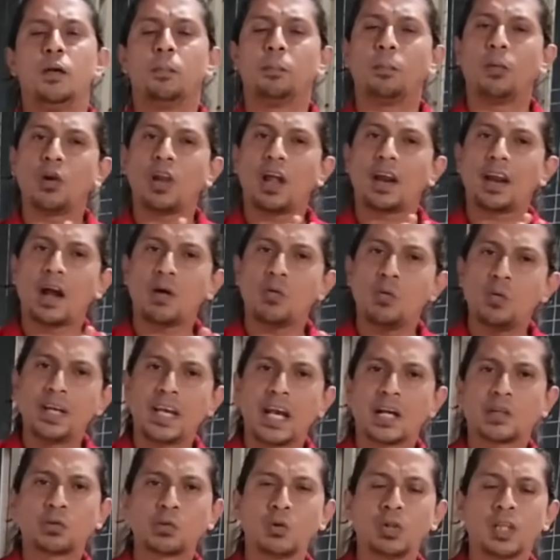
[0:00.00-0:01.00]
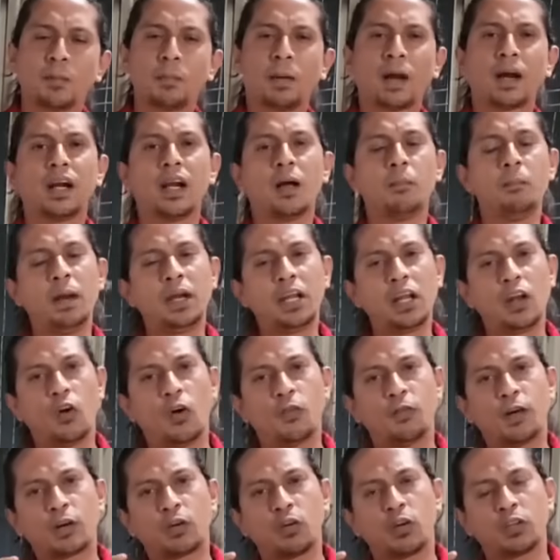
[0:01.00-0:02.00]
বোলাররা উইকেট তুলতে পারেন না মিডল
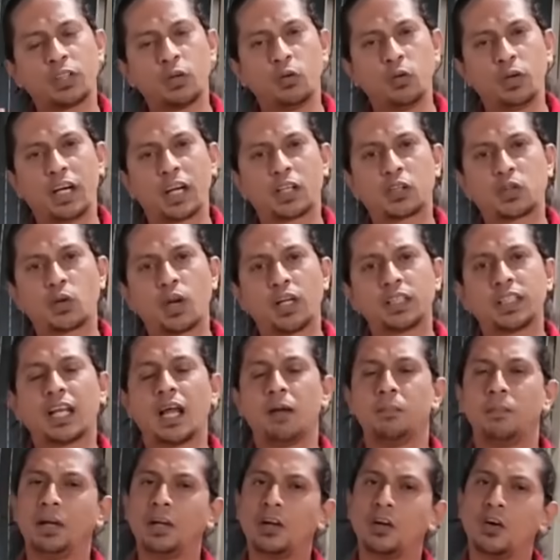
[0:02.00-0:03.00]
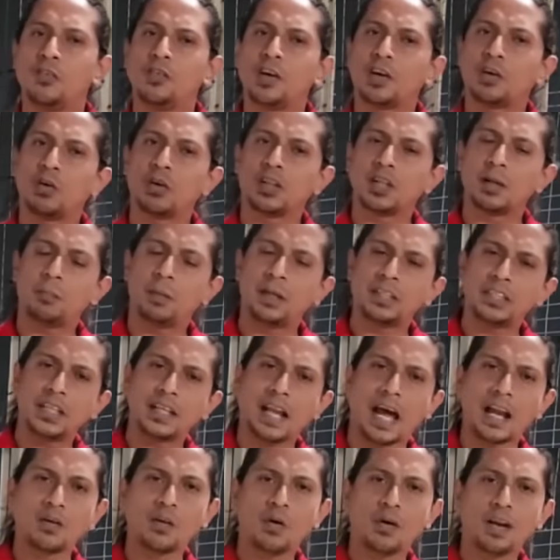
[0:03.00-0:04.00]
ওভারগুলোতে উইকেট তোলা যায় না মিডল ওভারগুলোতে বেশি
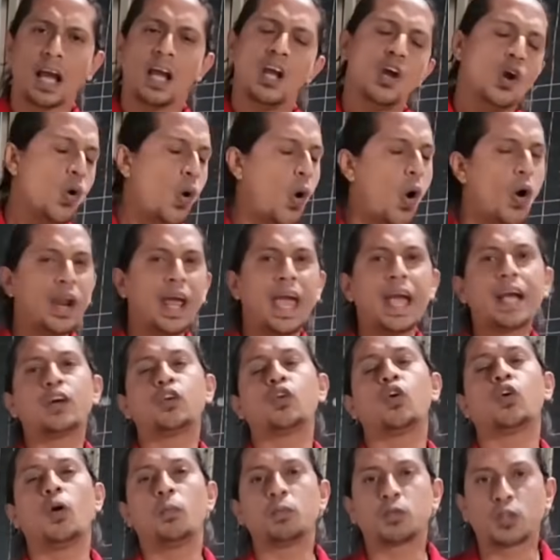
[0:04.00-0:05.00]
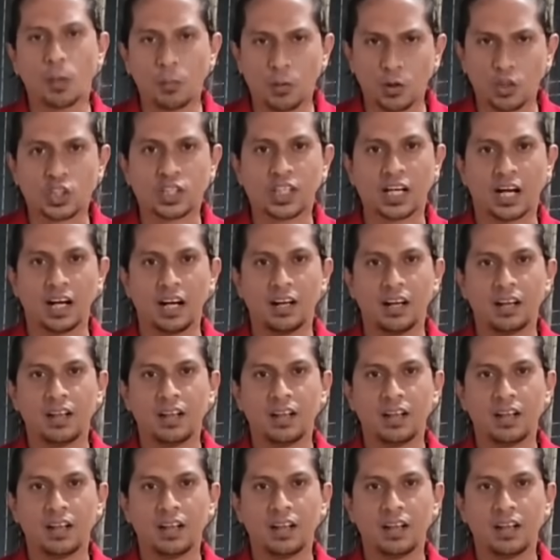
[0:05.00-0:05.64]
রান হয় না অনেক রকম সমস্যা